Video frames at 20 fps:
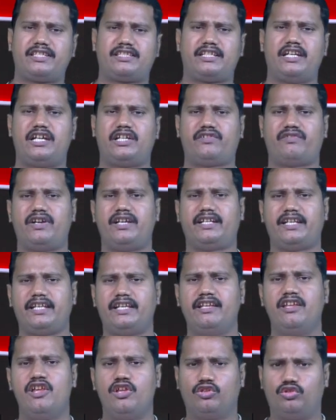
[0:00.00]
చేసినటువంటి
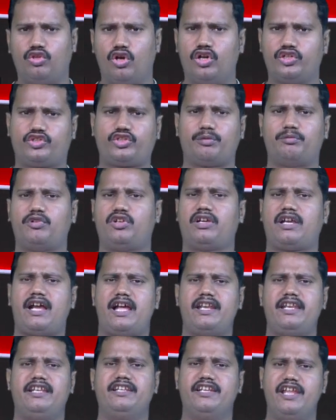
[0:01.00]
దోషములు
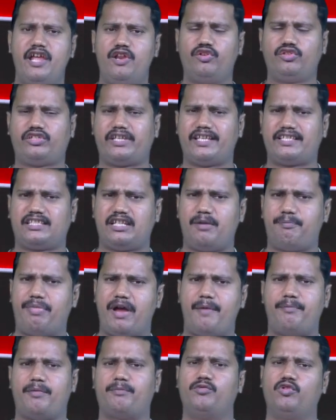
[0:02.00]
కానీ నేను చేసిన
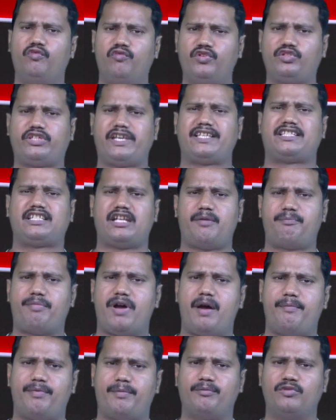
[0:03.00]
పాపం నువ్వు చేసిన
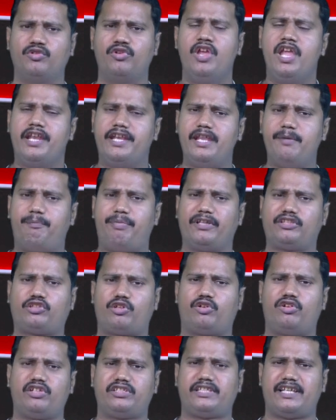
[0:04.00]
పాపము నీ
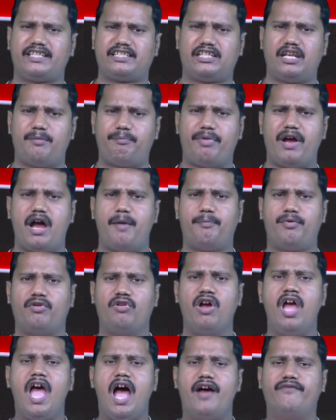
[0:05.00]
పితరులు చేసిన
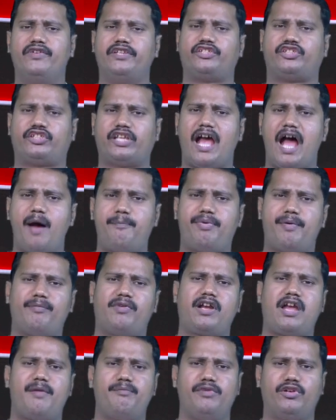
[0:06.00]
పాపం అవి
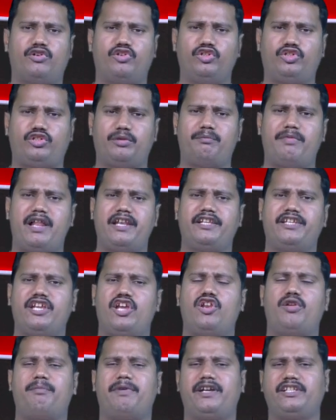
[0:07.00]
శాపముగా మీ కుటుంబాలను
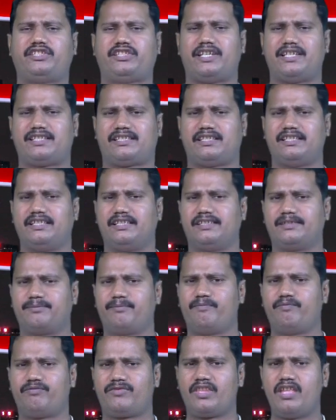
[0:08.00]
ఏలుబడి చేసి
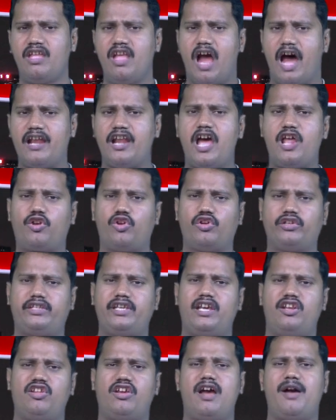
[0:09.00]

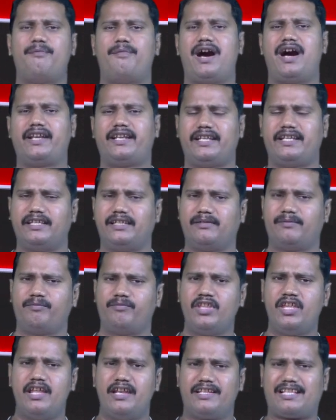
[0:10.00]
అనారోగ్యాలుగా మారి
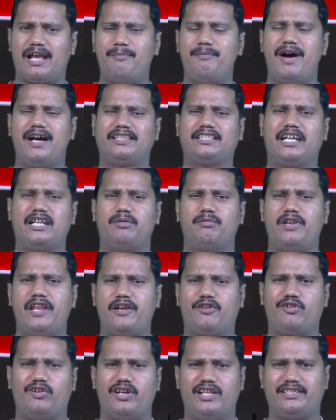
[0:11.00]
సమాధానం
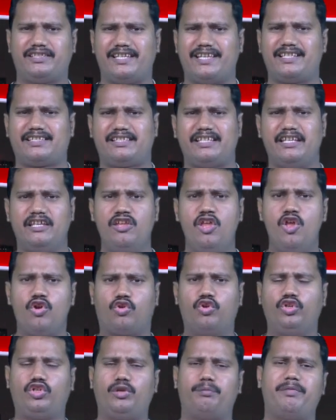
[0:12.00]
లేకుండా చేసి
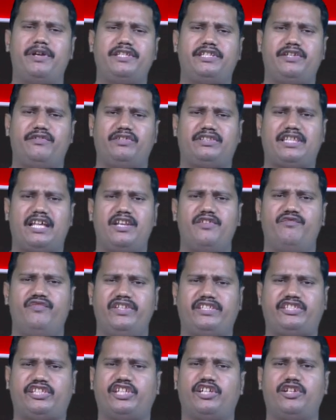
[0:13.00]
కుటుంబ జీవితాన్ని
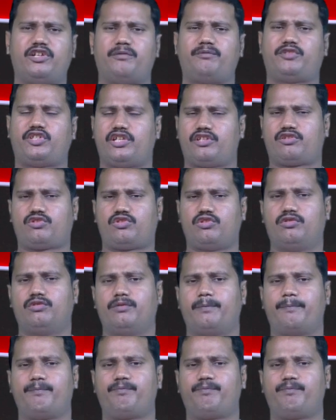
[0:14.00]
విచ్ఛిన్నం చేస్తూ